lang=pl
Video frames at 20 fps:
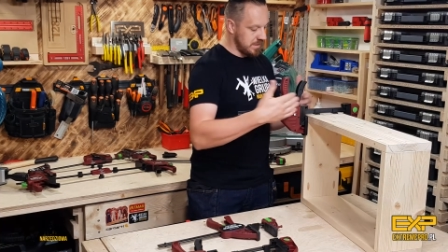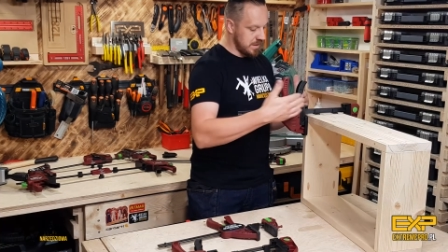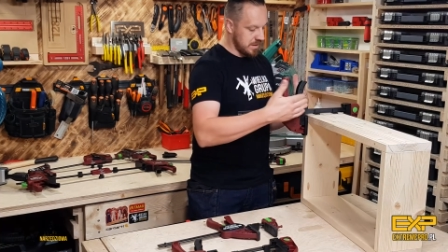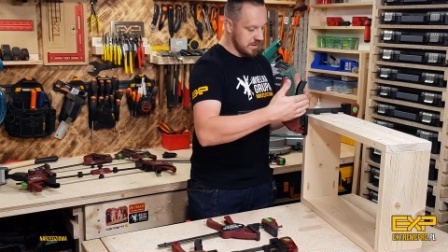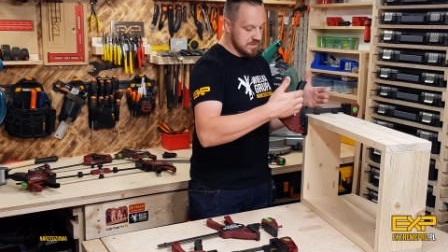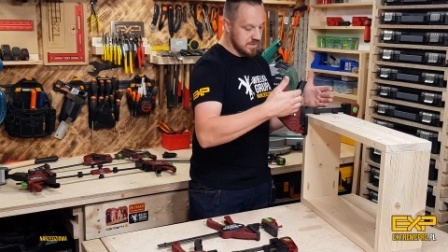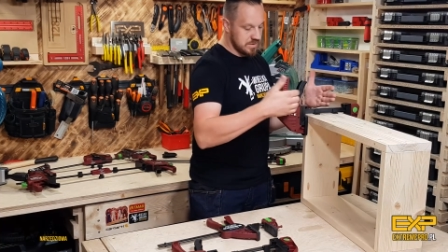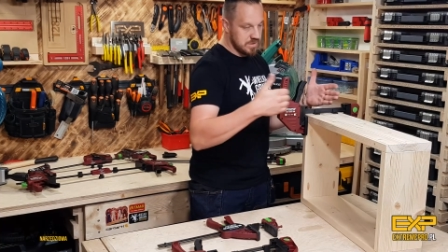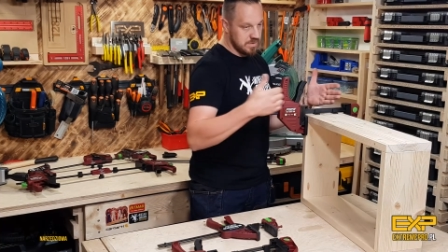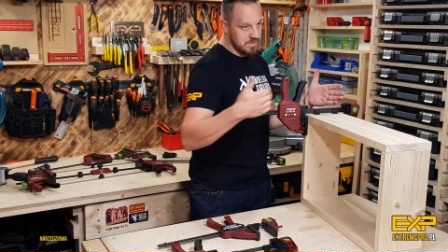jak
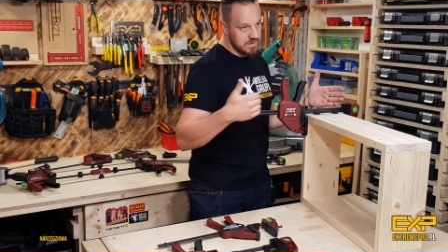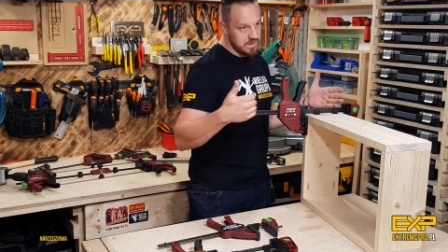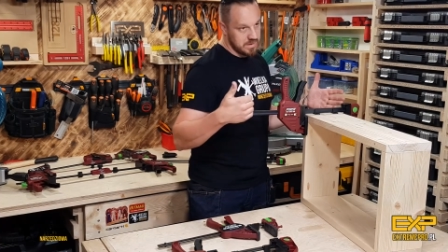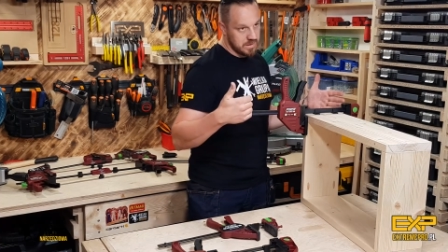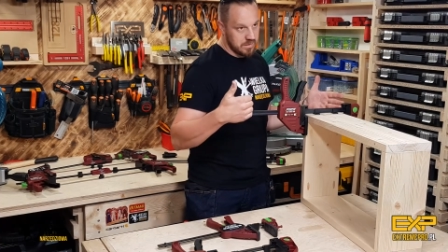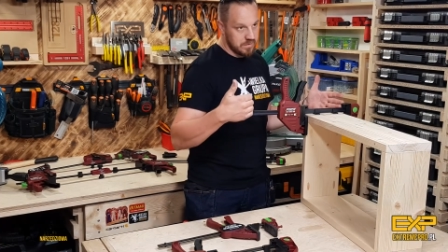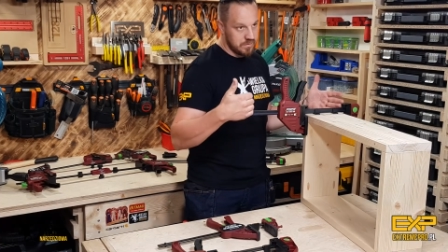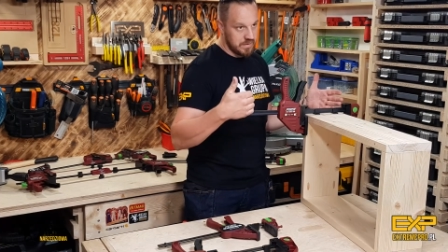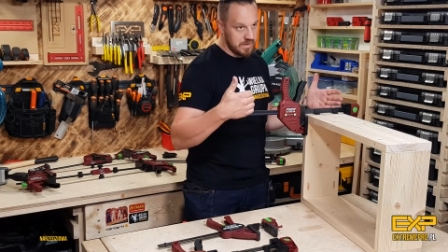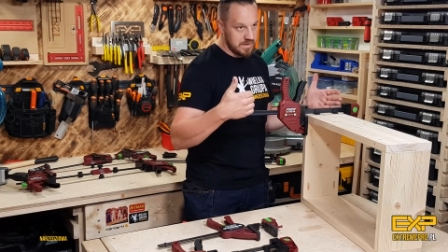chcecie mieć
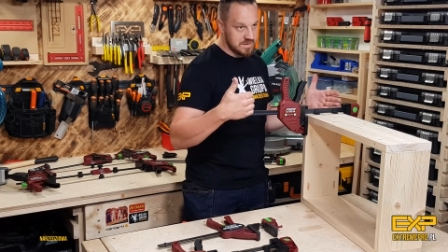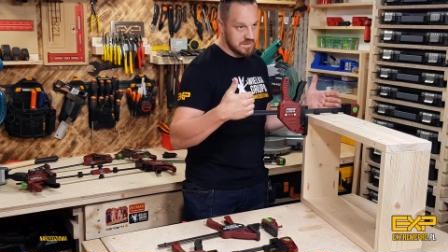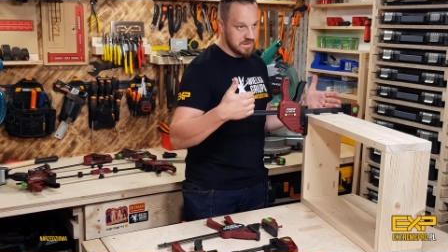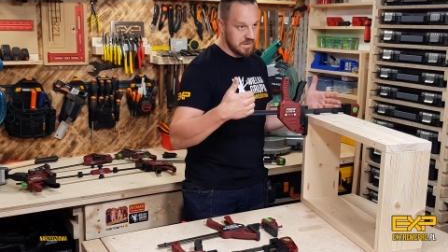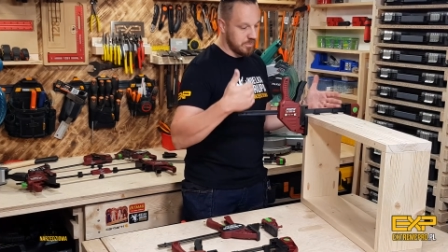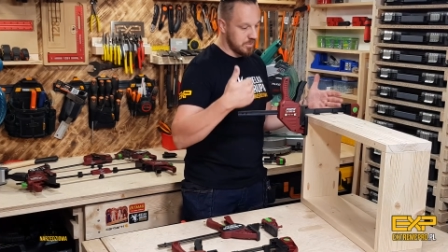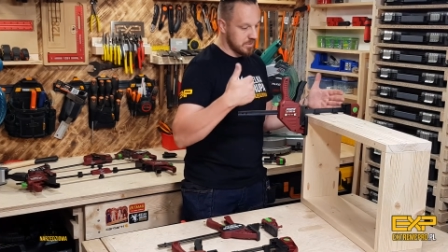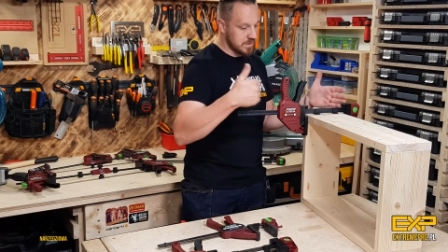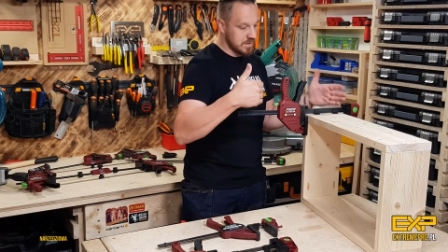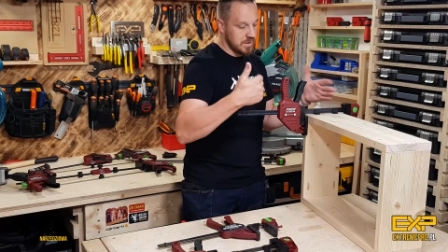tego więcej,
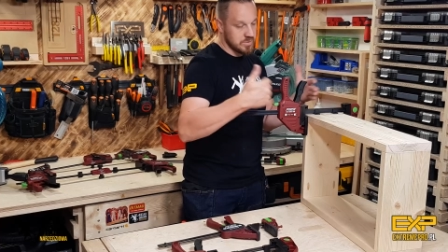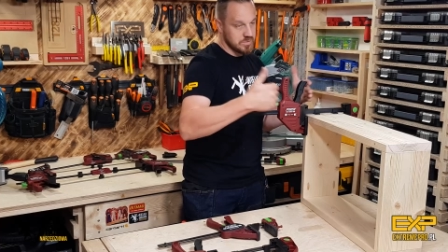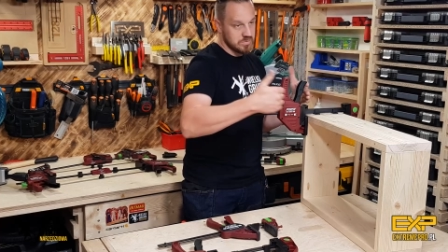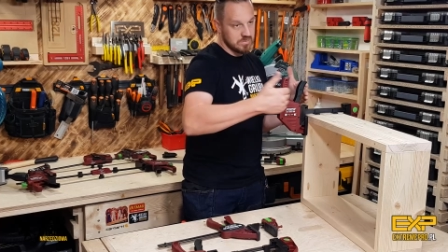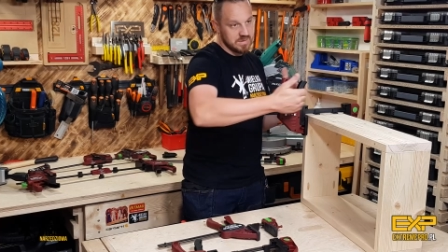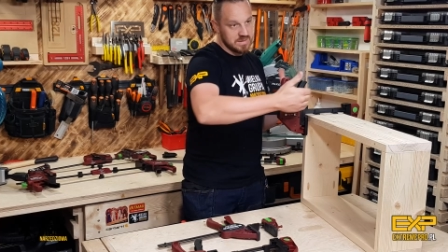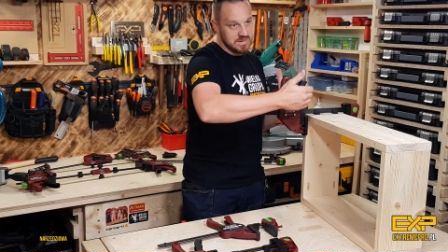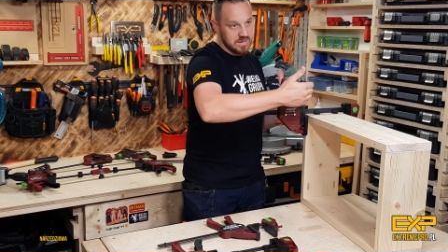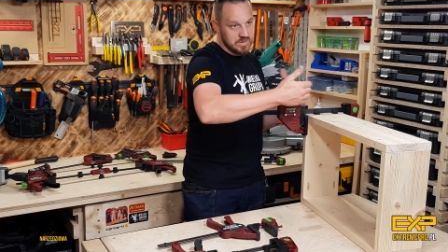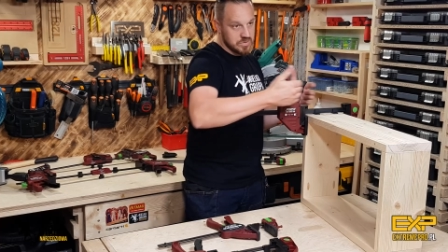pod każdą
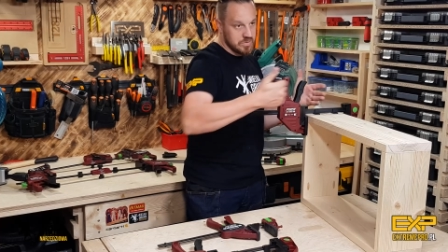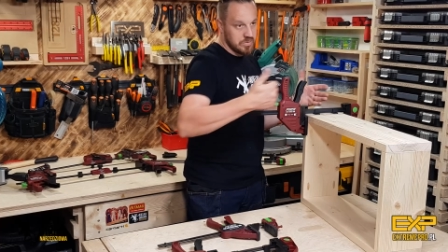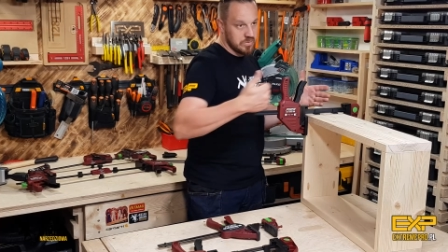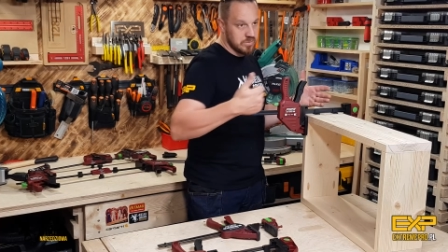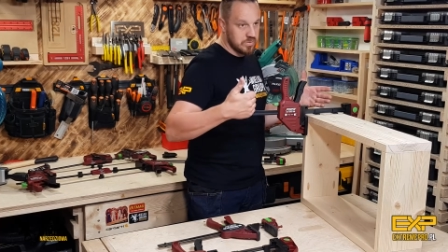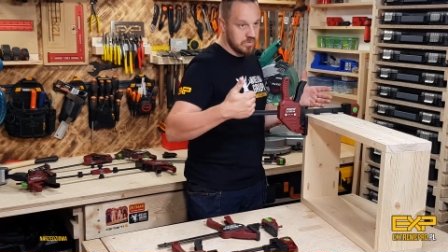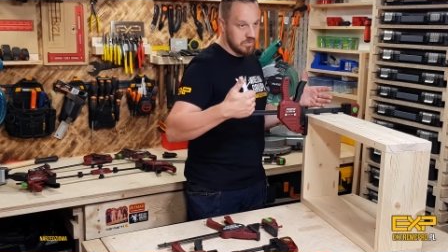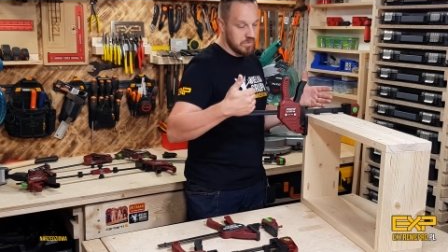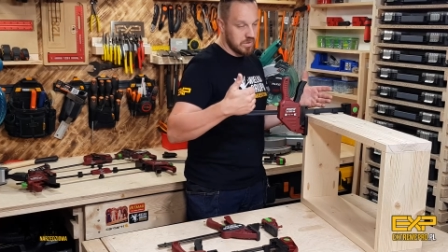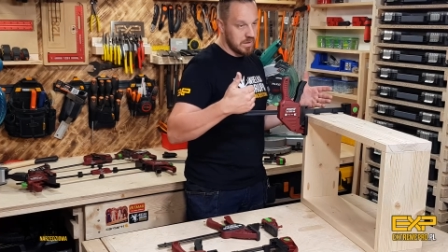deseczką,
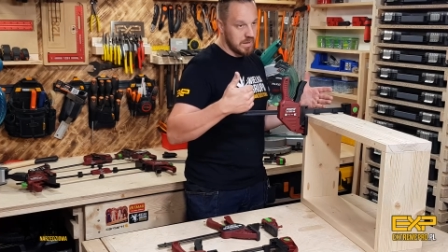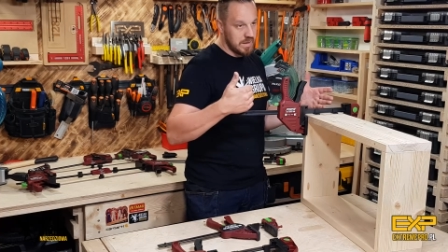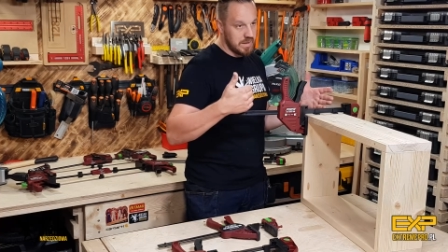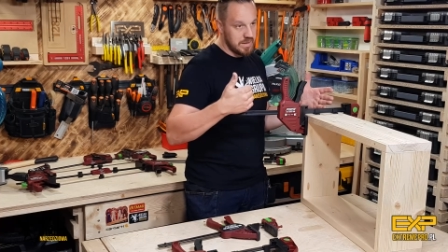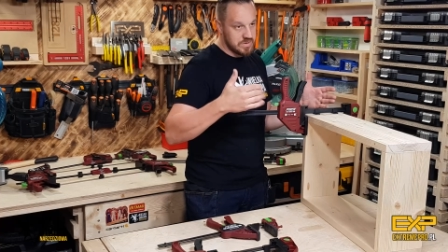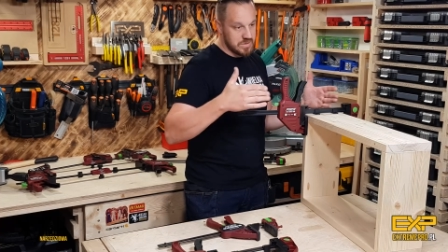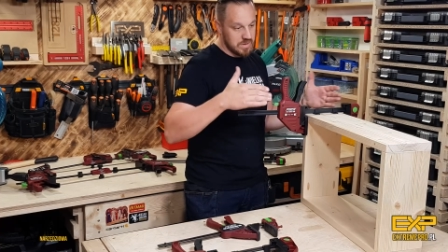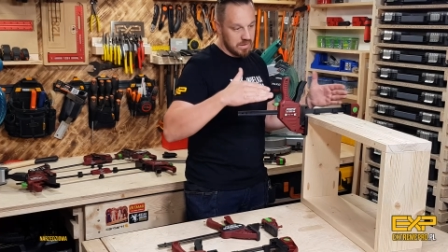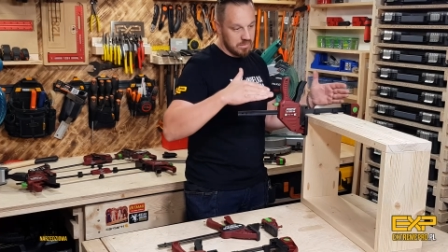którą kleicie,